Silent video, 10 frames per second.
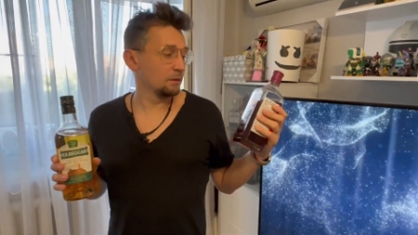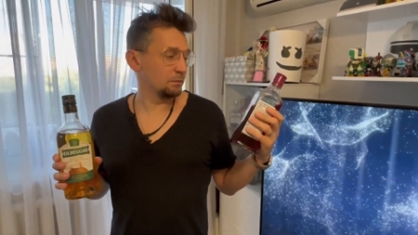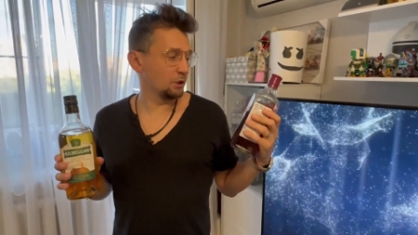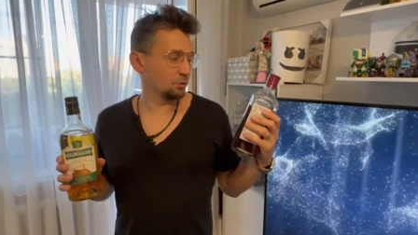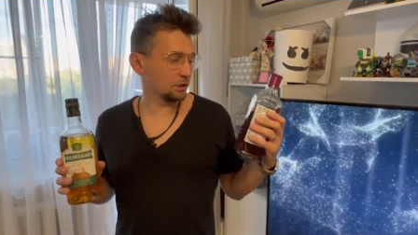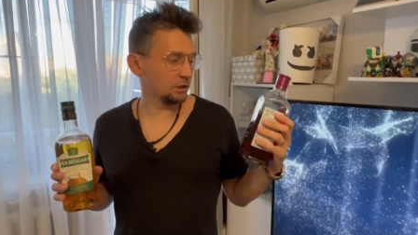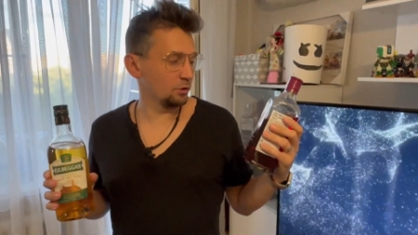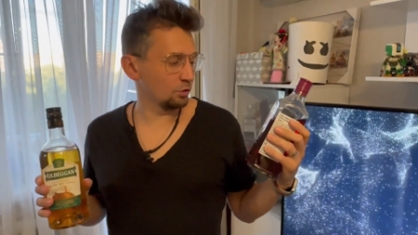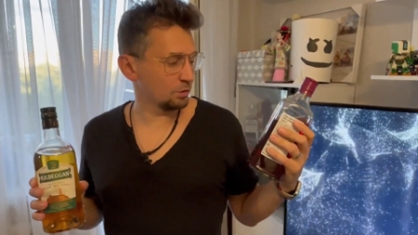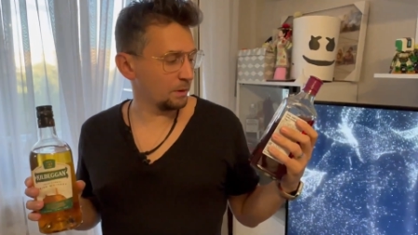Мне он тогда не
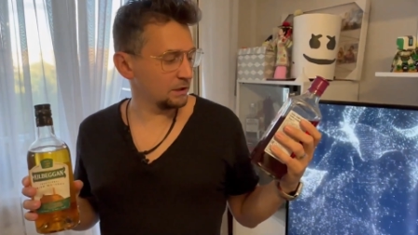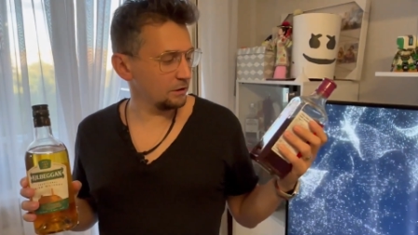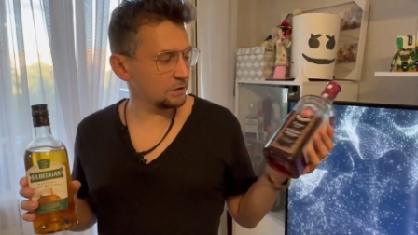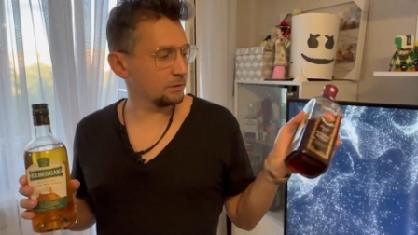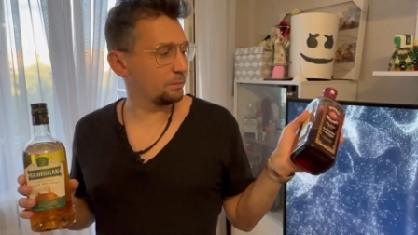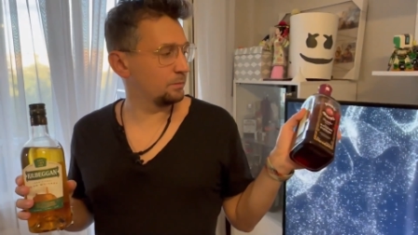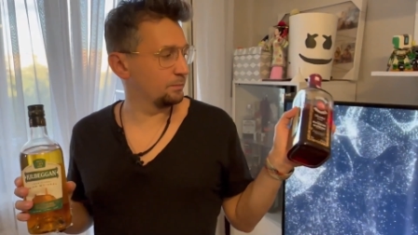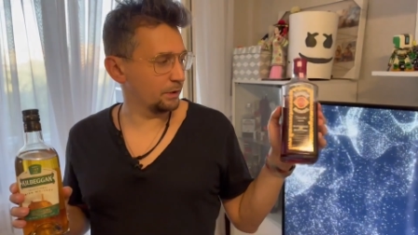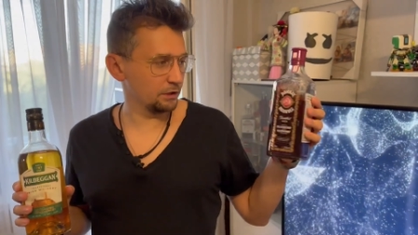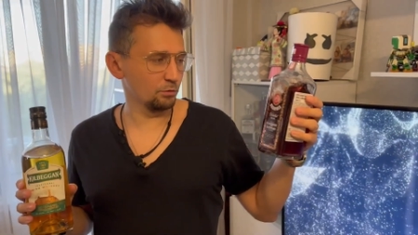очень понравился,
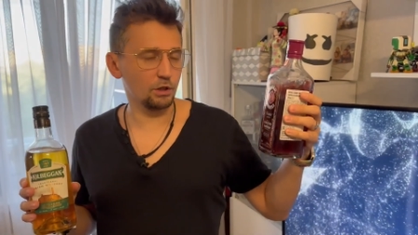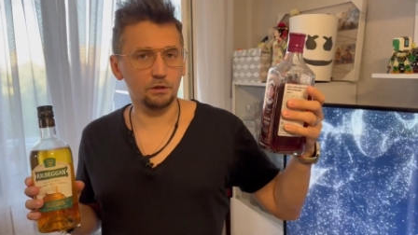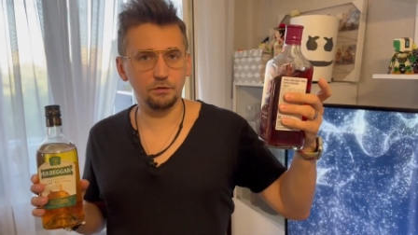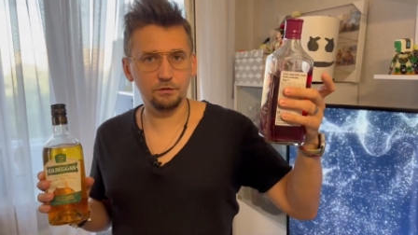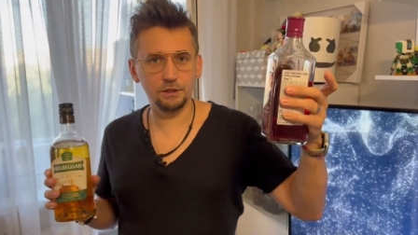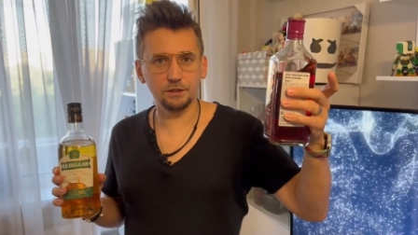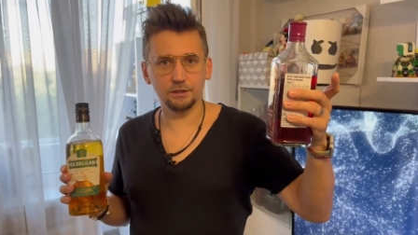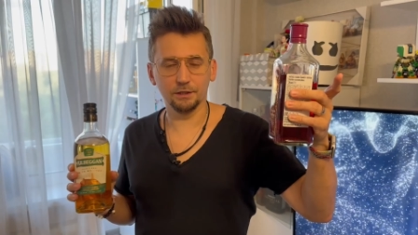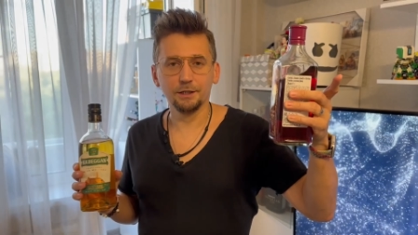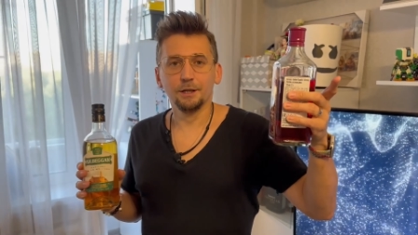поэтому, Там как вы
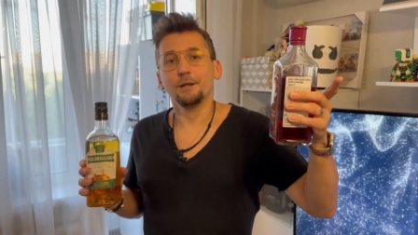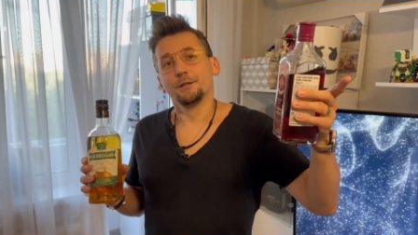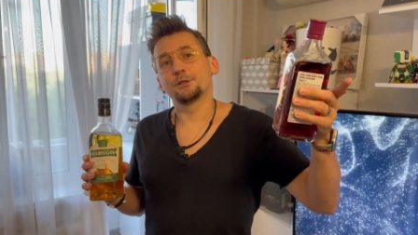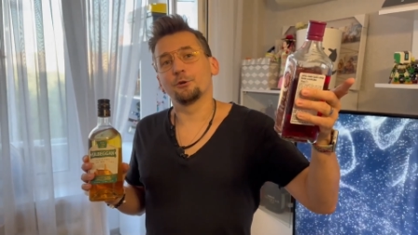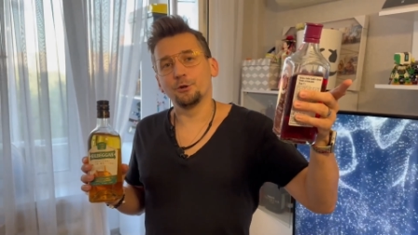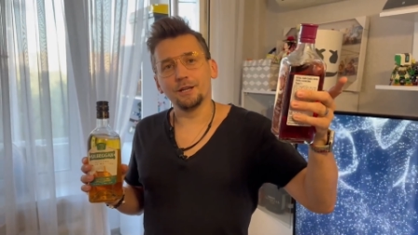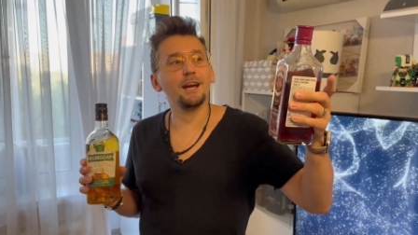видите, что и